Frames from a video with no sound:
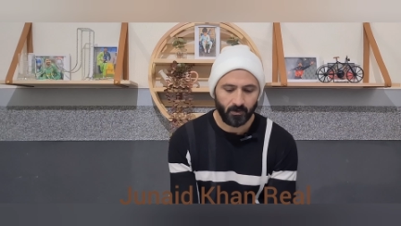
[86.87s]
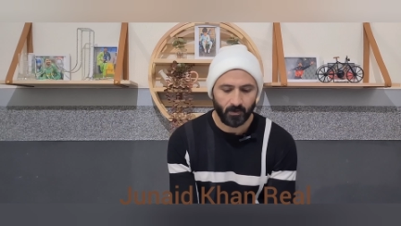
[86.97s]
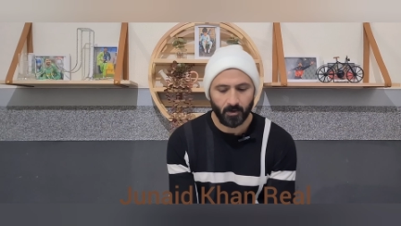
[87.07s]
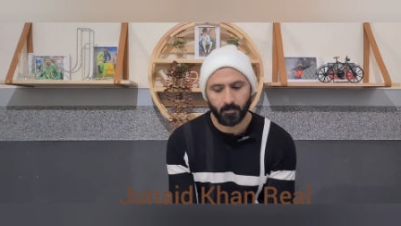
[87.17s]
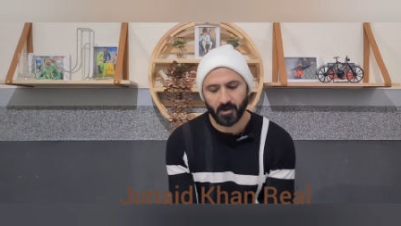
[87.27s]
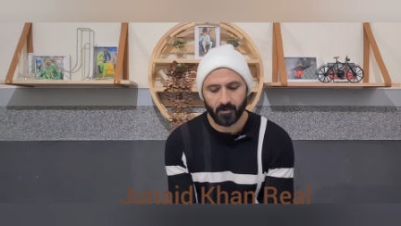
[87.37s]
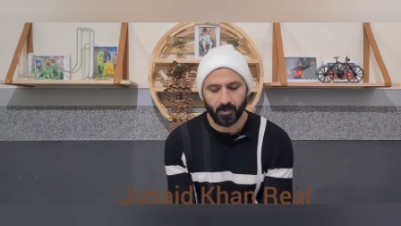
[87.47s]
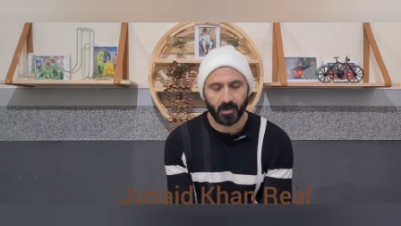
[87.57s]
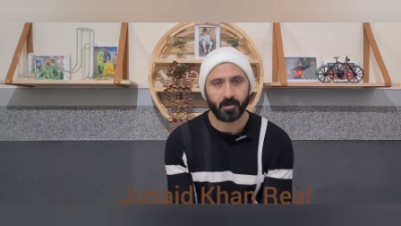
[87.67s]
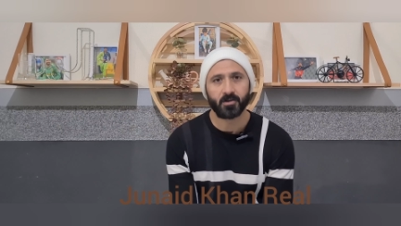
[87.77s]
क्योंकि बड़ी
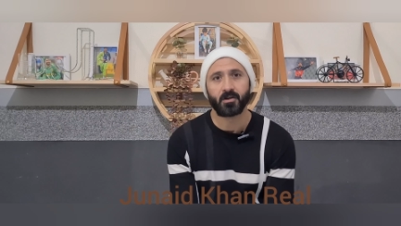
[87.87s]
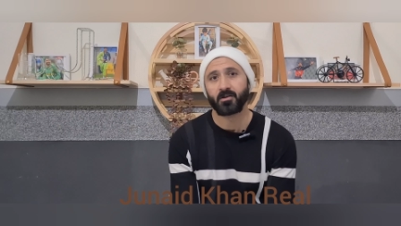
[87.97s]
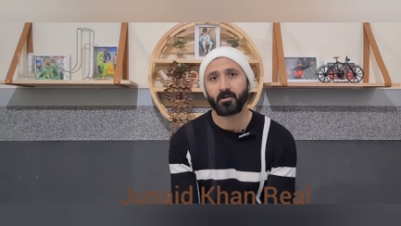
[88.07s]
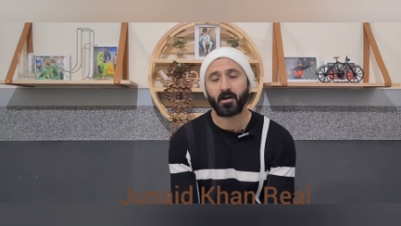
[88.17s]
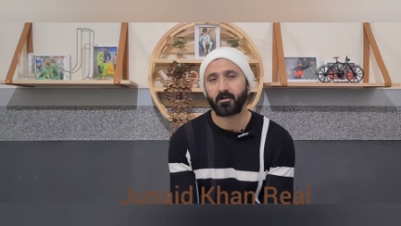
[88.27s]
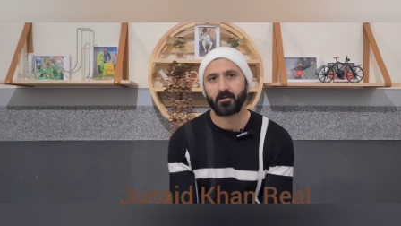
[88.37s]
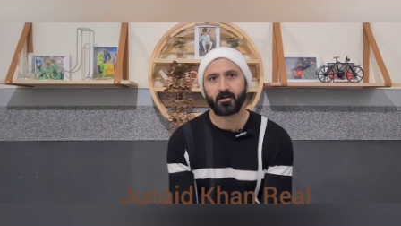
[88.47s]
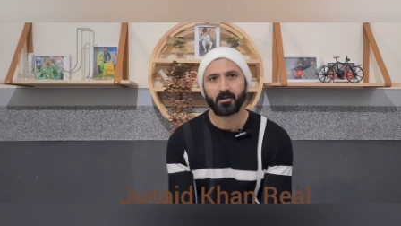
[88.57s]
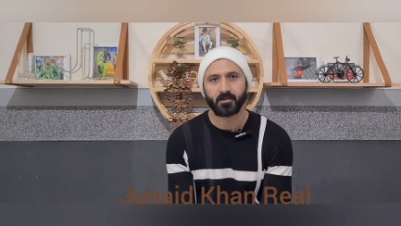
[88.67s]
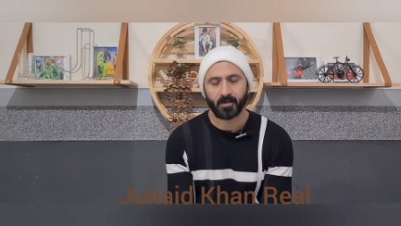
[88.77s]
बात है
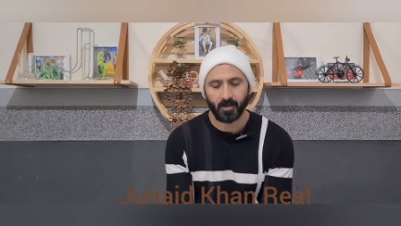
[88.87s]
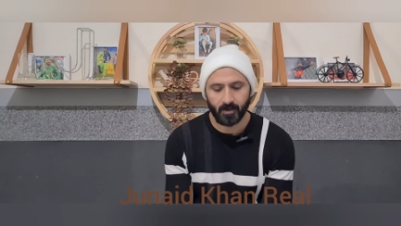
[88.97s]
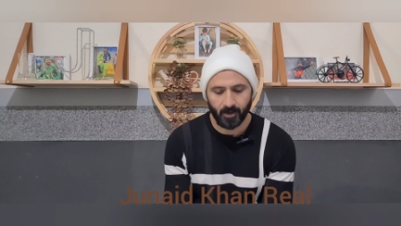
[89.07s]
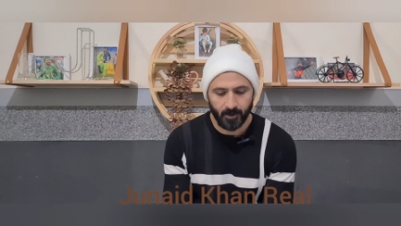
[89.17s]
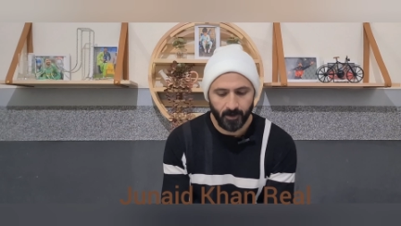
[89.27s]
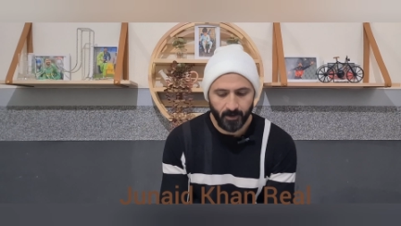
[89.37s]
हंड्रेड टेस्ट खेलना